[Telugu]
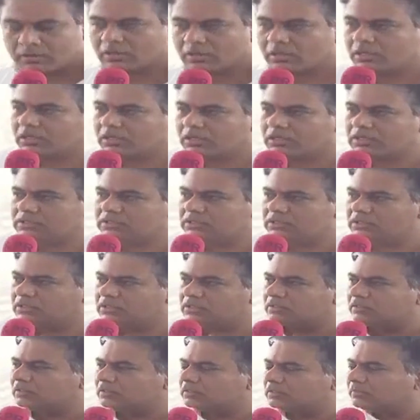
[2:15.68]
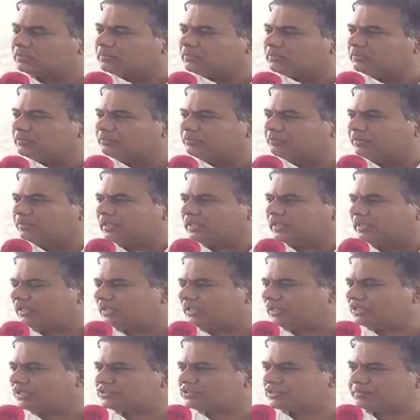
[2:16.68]
ఇది
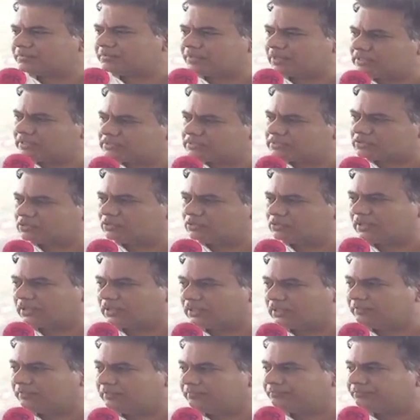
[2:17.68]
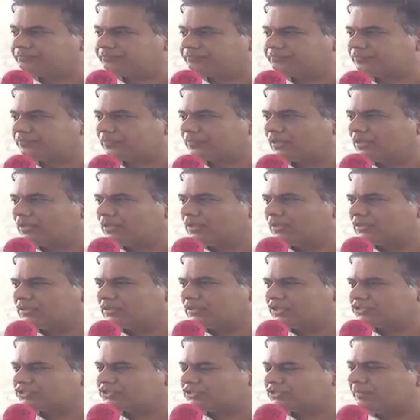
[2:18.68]
ఇరిగేషన్ ప్రాజెక్టులు అంటే
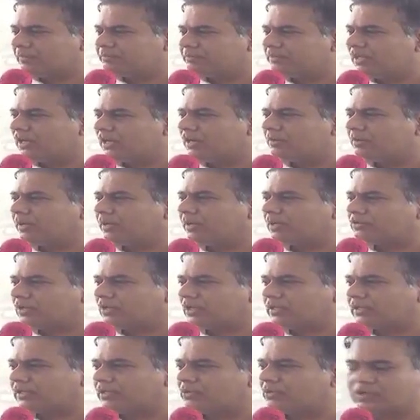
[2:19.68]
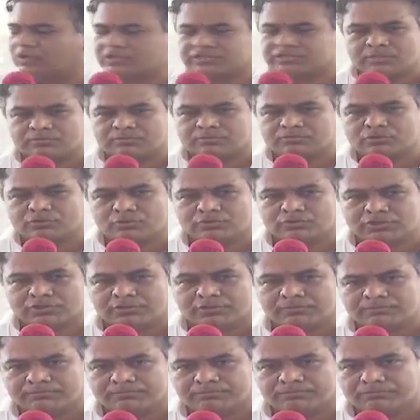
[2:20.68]
దశాబ్దాల పాటు కట్టే ఒక సంస్కృతి
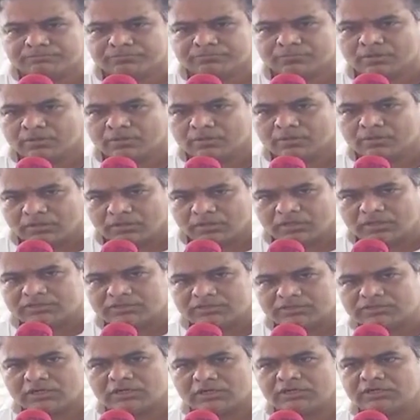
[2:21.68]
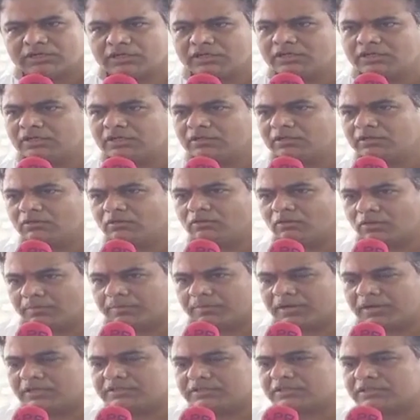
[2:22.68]
ఇరిగేషన్ అంటేనే ఒక
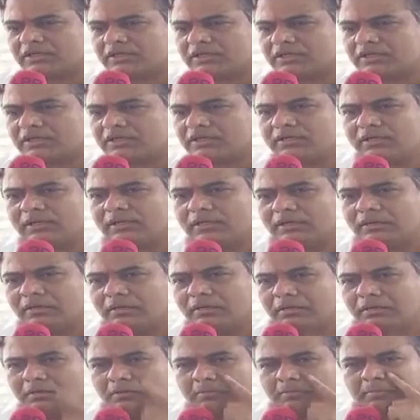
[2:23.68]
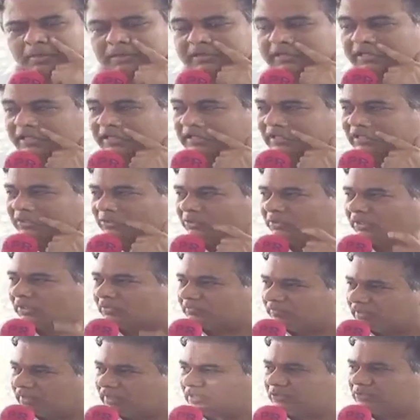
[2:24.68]
ప్రాజెక్ట్ అంటేనే పదిహేను ఏళ్ళు ఇరవై
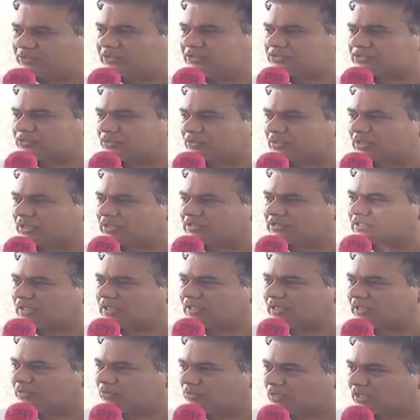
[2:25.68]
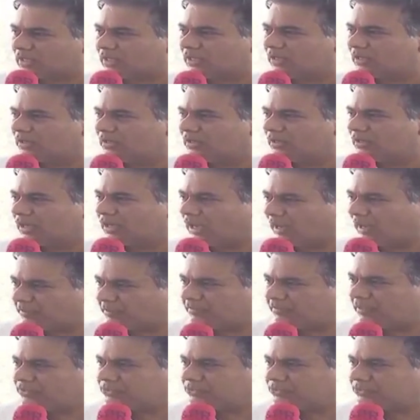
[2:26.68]
ఏళ్ళు తీసుకొని కడతారనే ఒక అపవాదు